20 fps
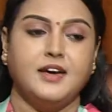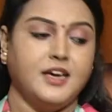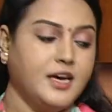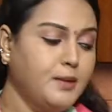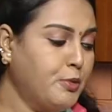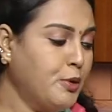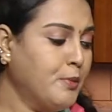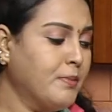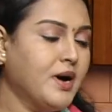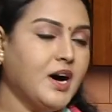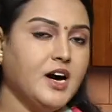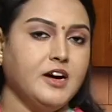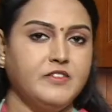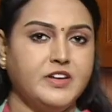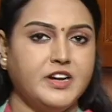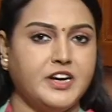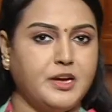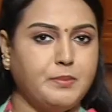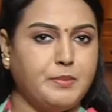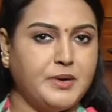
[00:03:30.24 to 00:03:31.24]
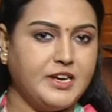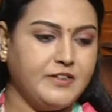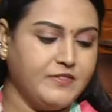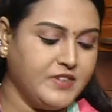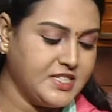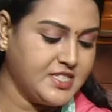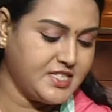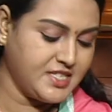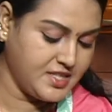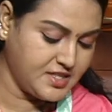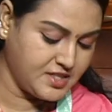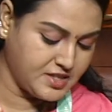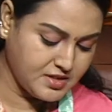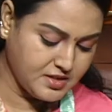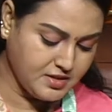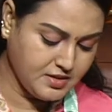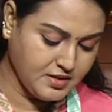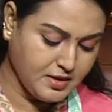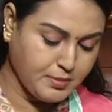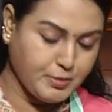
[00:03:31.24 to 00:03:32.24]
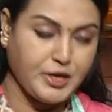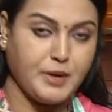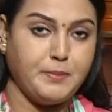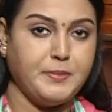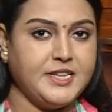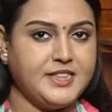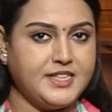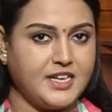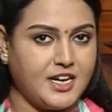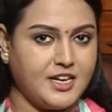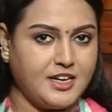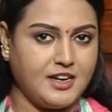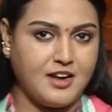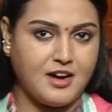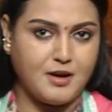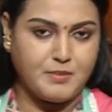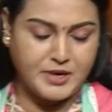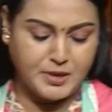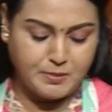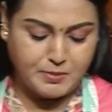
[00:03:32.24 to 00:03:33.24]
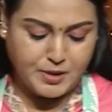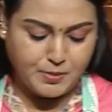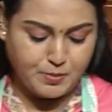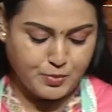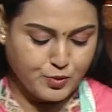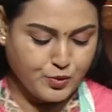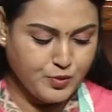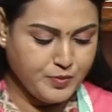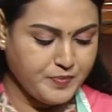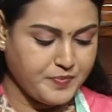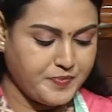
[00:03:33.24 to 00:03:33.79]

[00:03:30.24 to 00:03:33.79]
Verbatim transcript: இப்போ மாவு ரெடி பண்ணி வச்சாச்சு இப்போ எப்படி தரட்டலாம் அப்படின்னு பார்ப்போம்